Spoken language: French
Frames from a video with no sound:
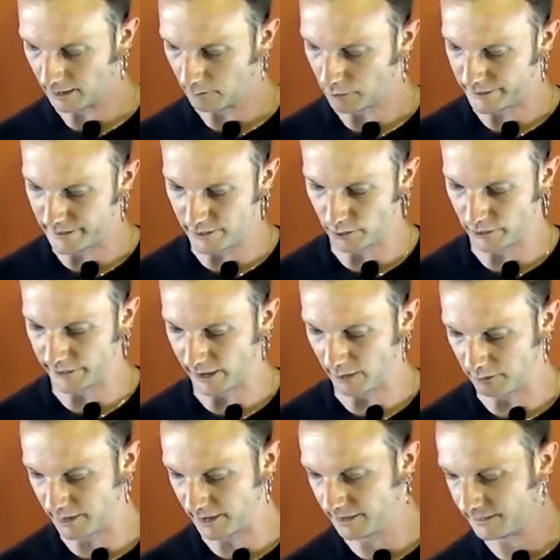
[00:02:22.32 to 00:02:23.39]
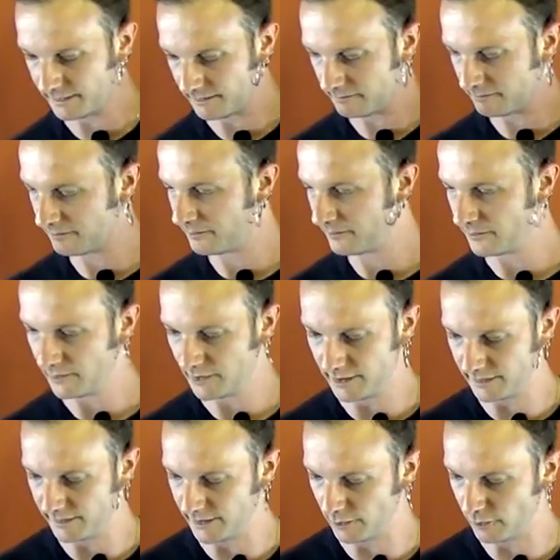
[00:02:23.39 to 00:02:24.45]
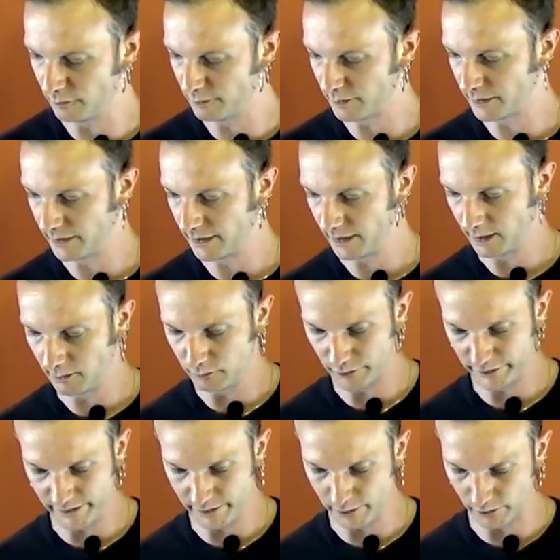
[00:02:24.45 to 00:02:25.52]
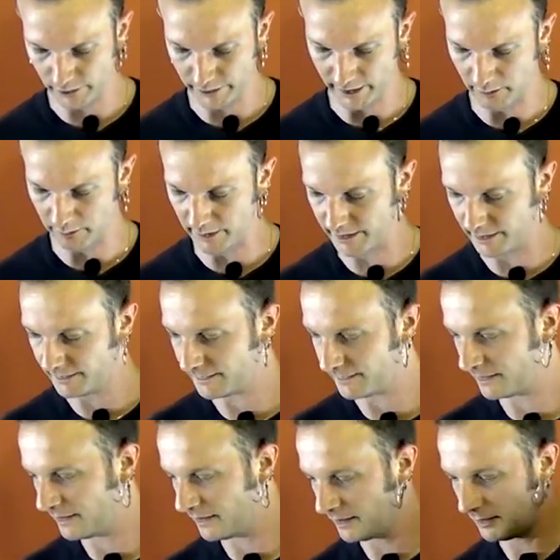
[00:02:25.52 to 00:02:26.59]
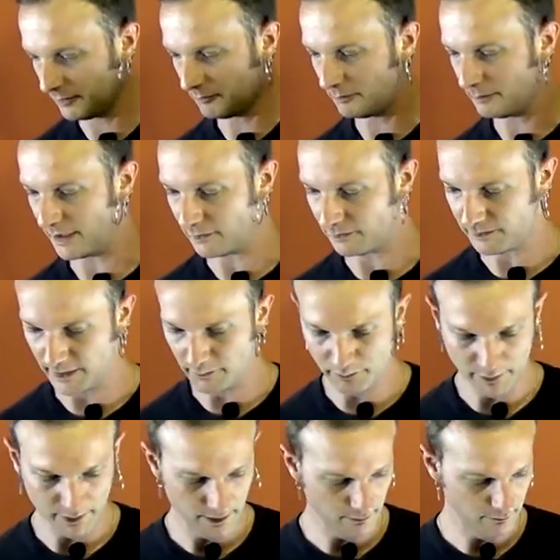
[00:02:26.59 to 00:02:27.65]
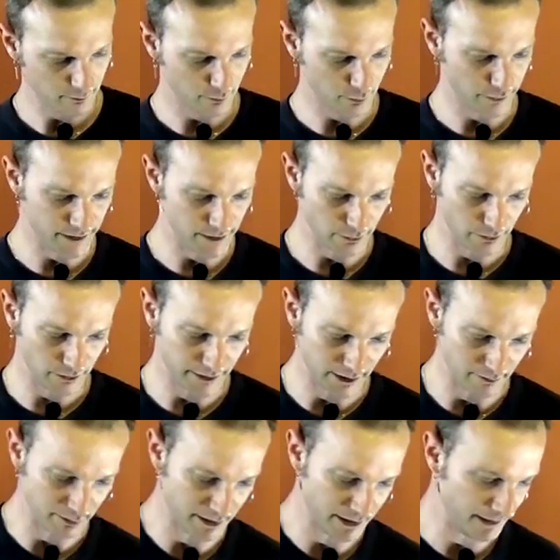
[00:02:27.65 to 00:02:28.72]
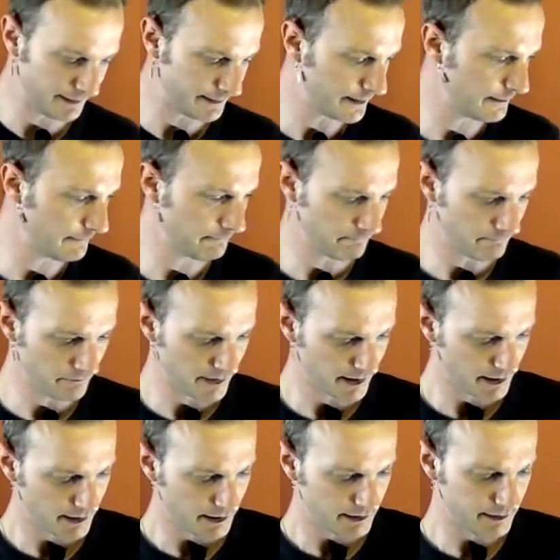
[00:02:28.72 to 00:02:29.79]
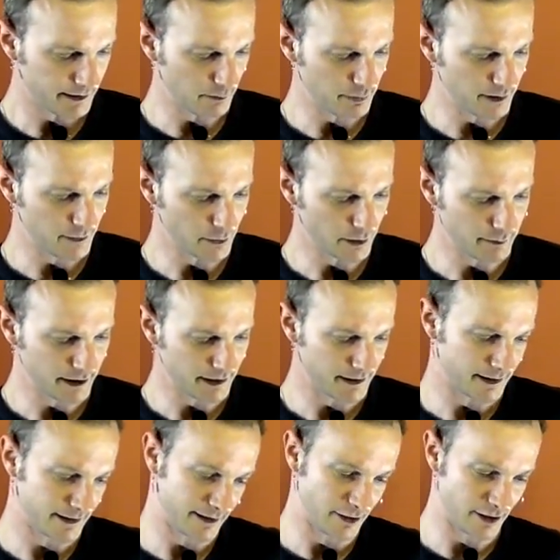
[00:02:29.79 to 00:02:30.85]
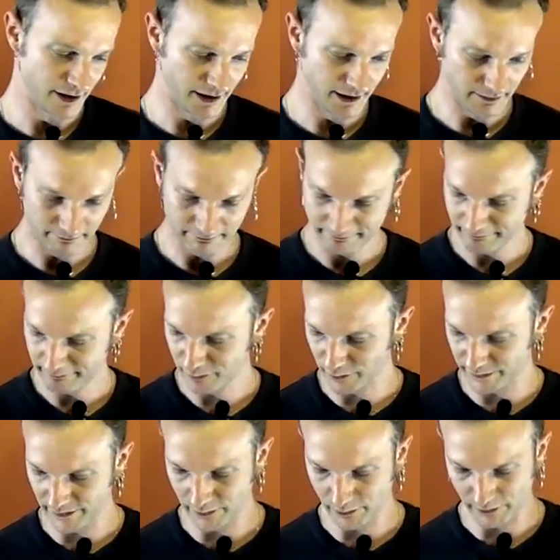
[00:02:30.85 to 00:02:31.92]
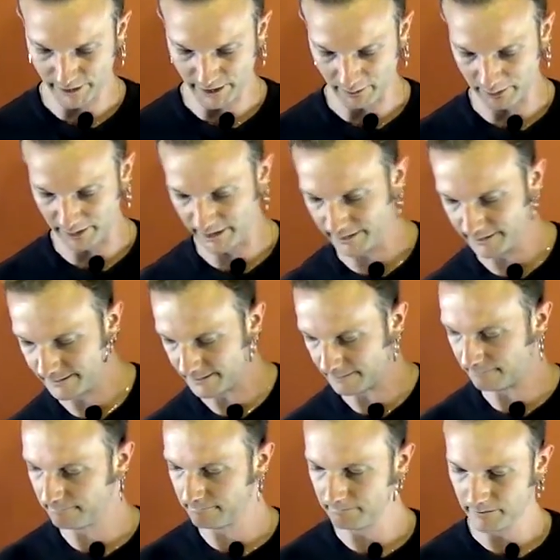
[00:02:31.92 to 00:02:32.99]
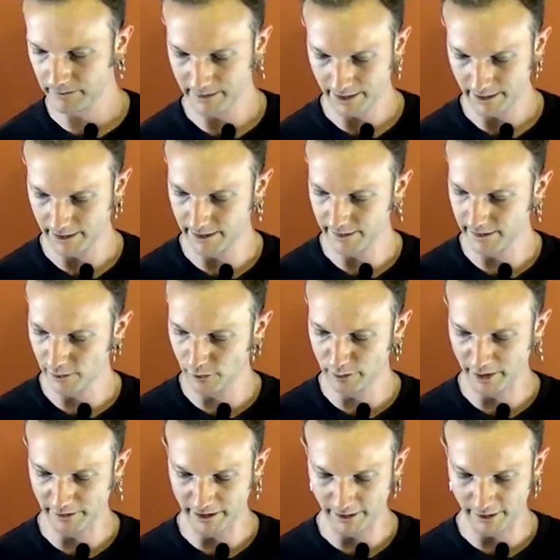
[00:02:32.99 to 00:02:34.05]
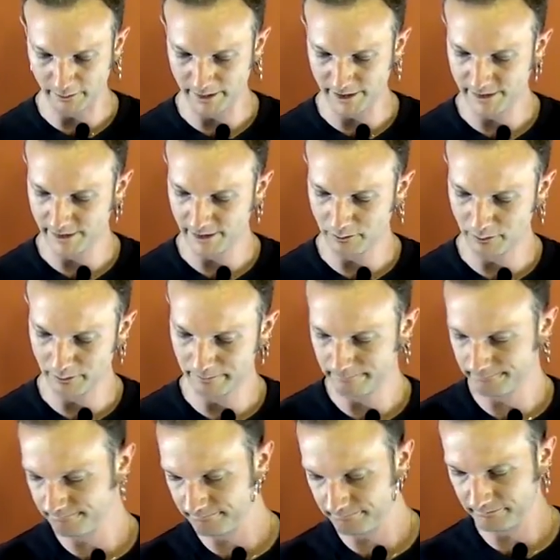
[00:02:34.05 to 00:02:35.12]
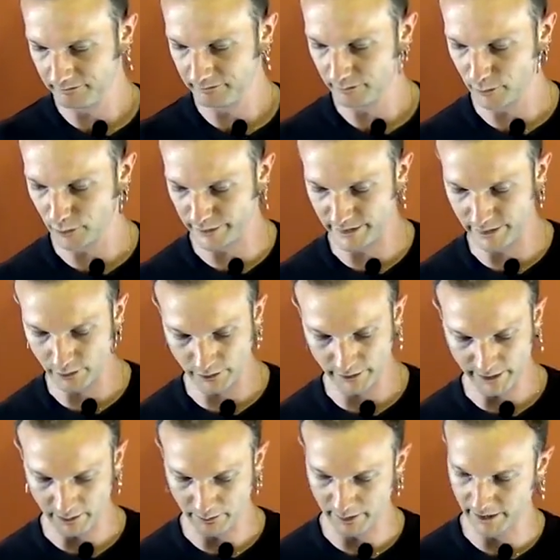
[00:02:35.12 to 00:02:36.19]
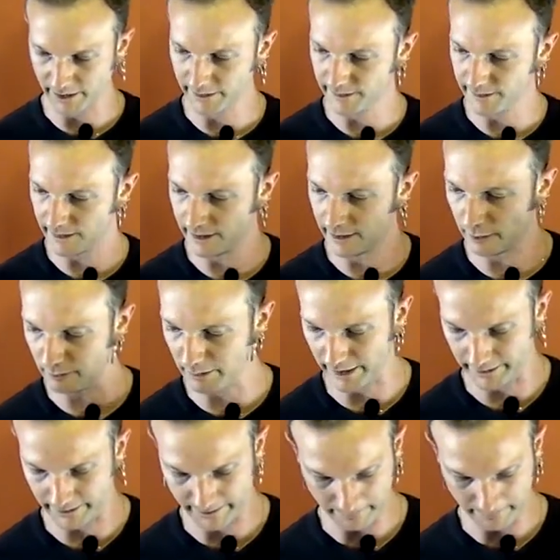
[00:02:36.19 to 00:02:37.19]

position du trapèze, Lindy Loop, position du trapèze, backflip, position du trapèze, Trapèze sur la main qui est attachée, position du trapèze, Lindy loop avec un miss, position du trapèze et le bind.